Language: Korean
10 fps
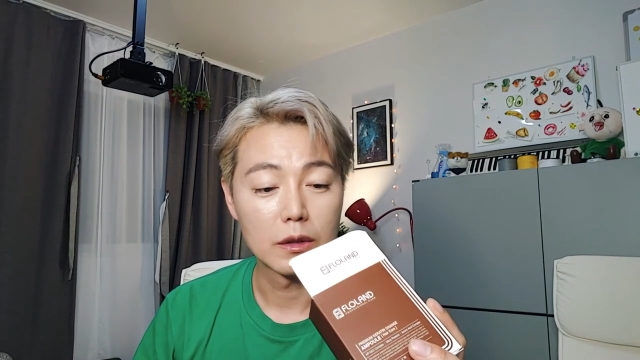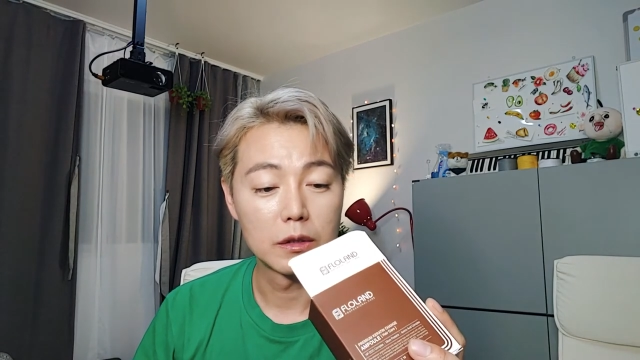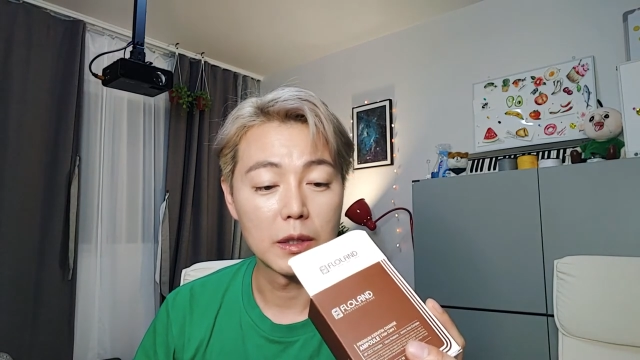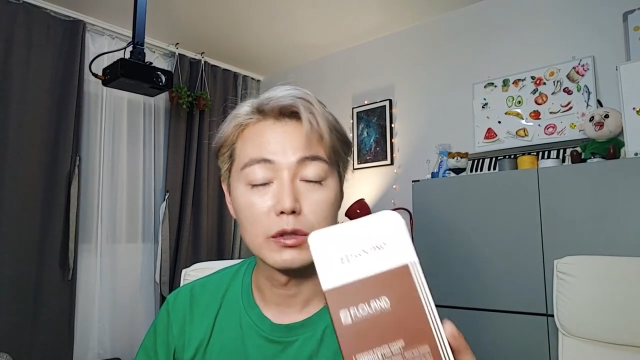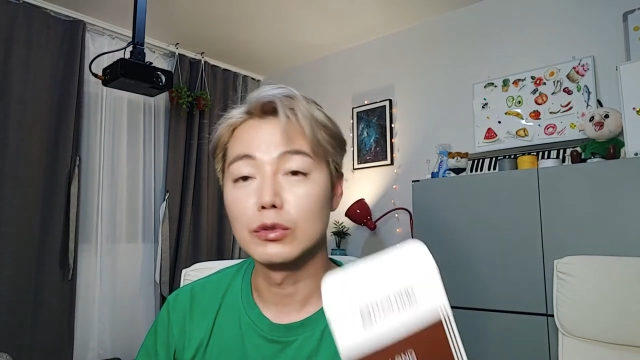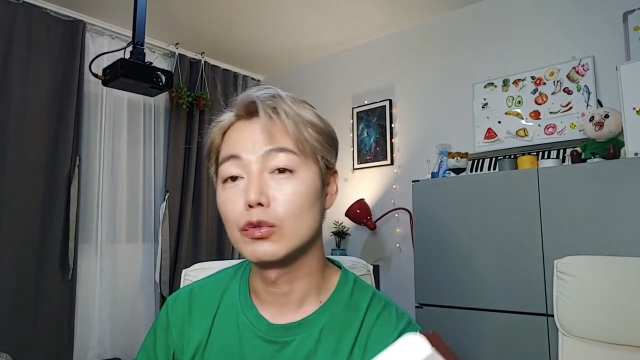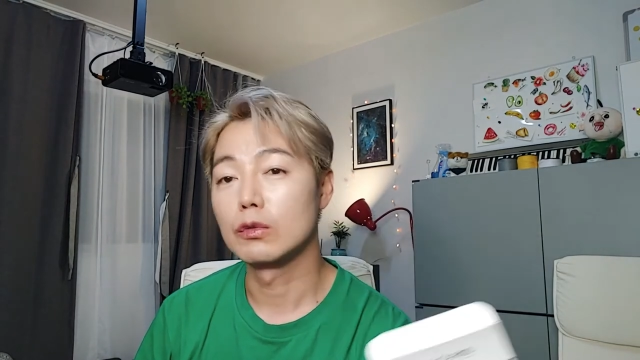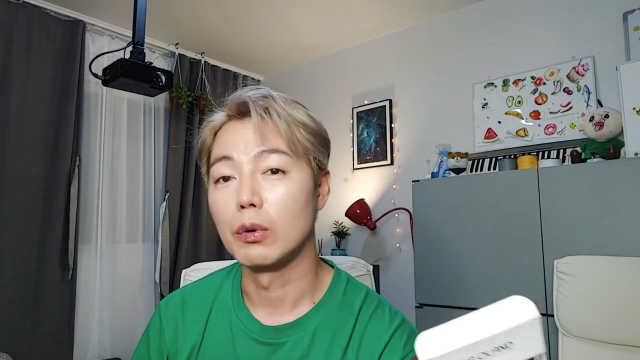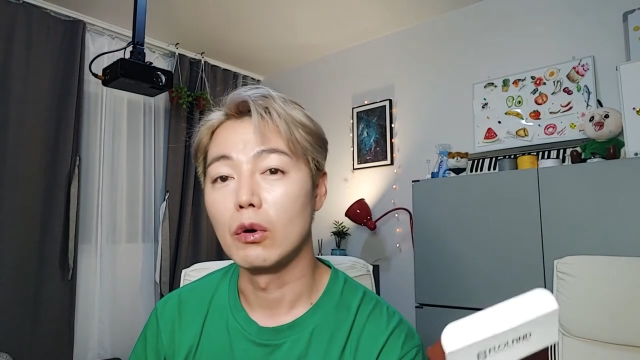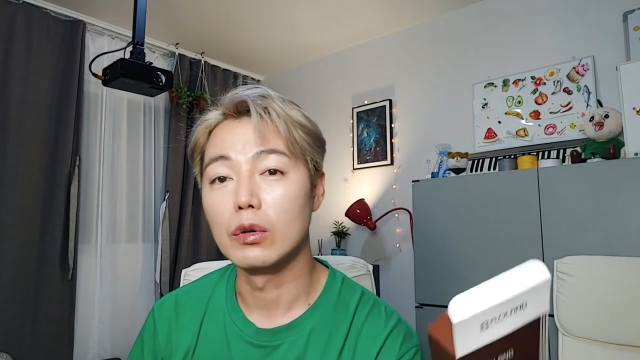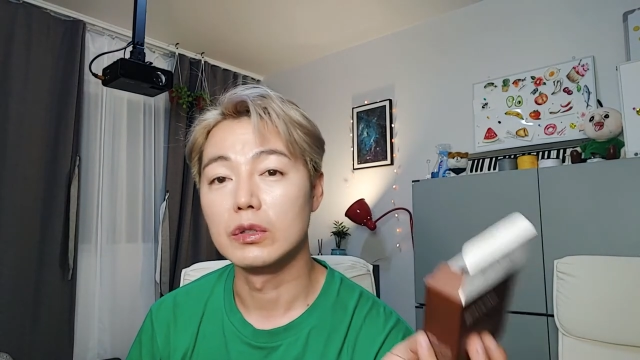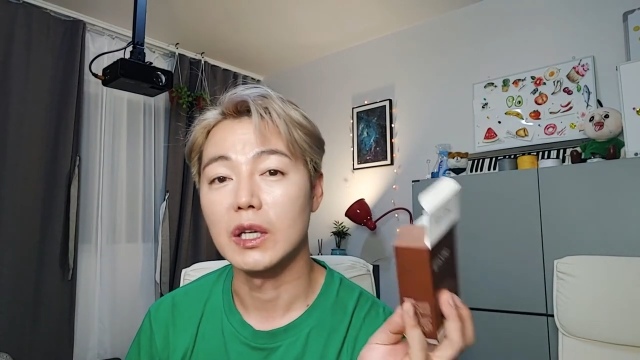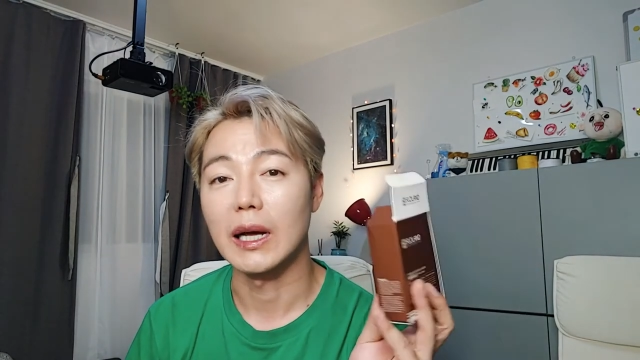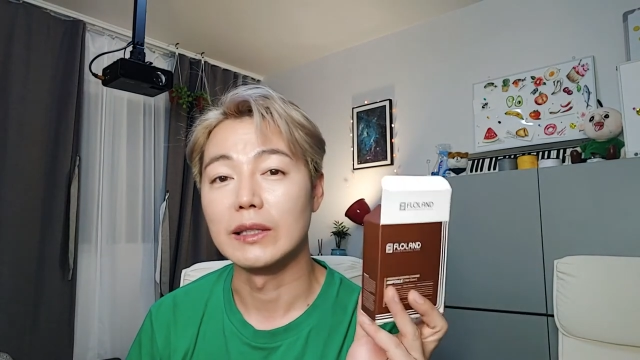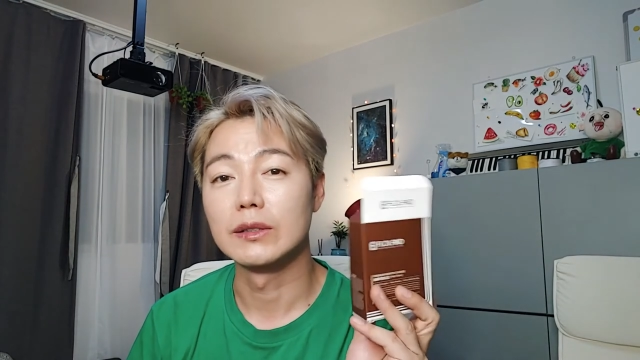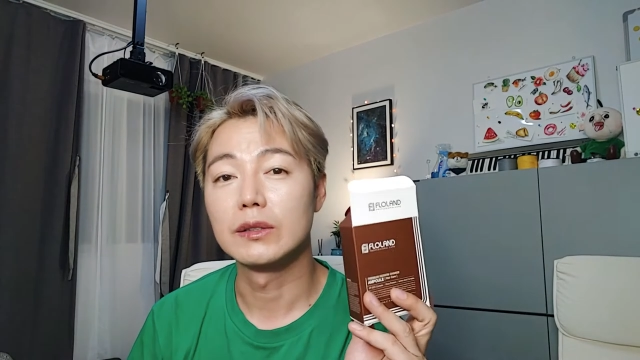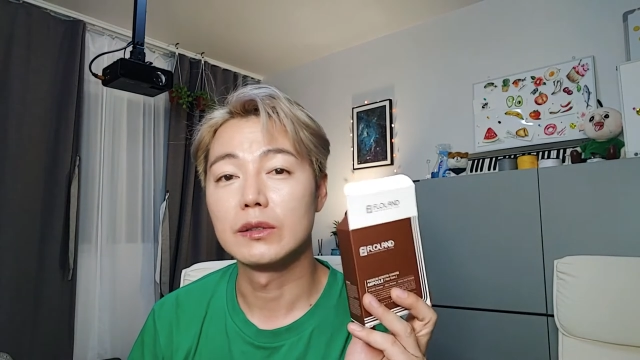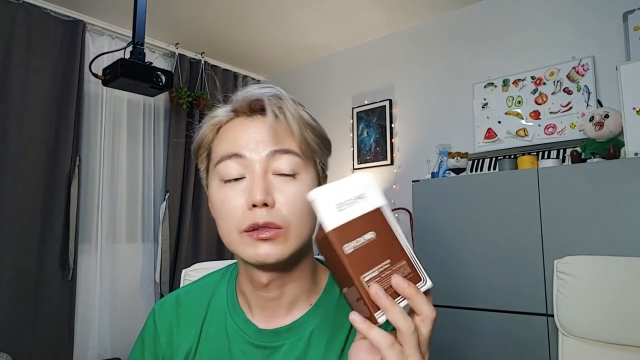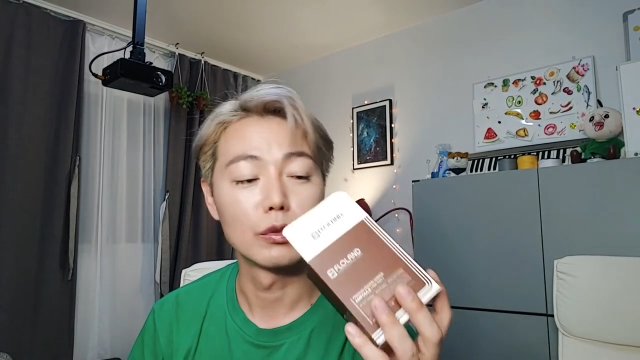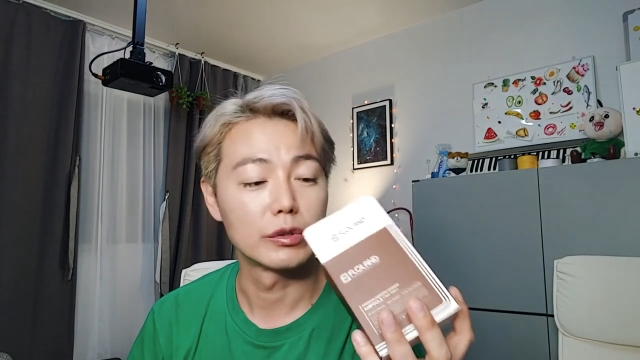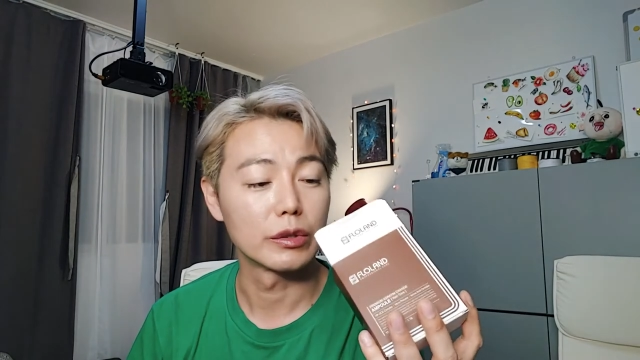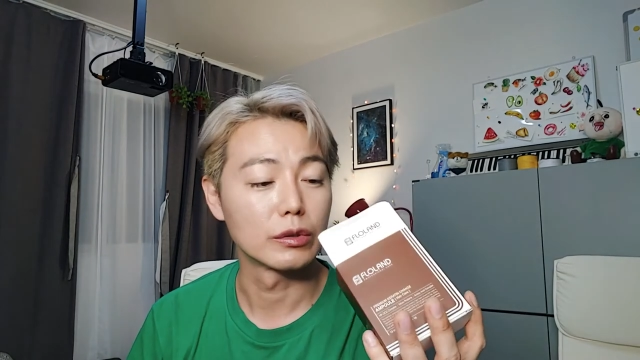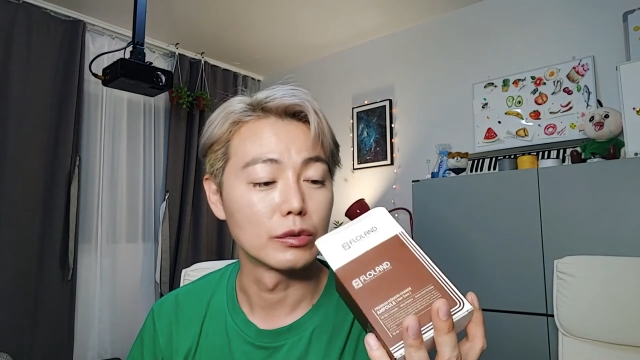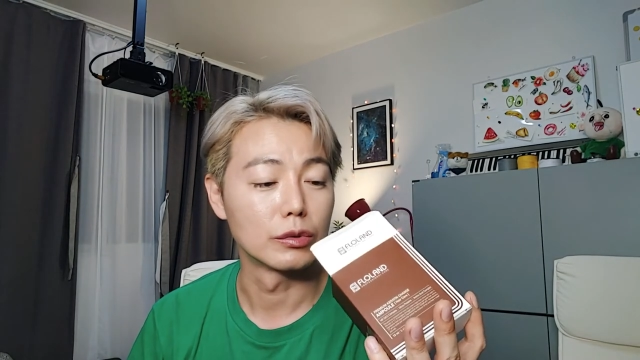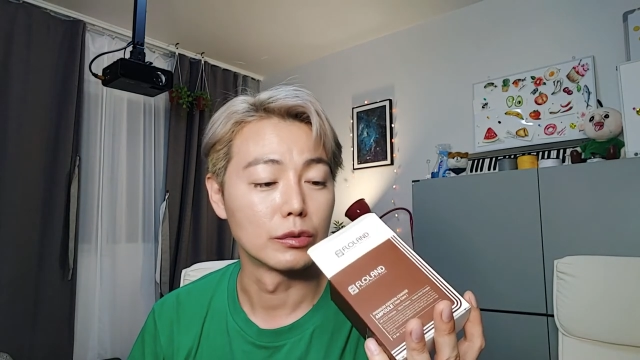그마저도 조금 번거로워서 잘 안 쓰고 있어요.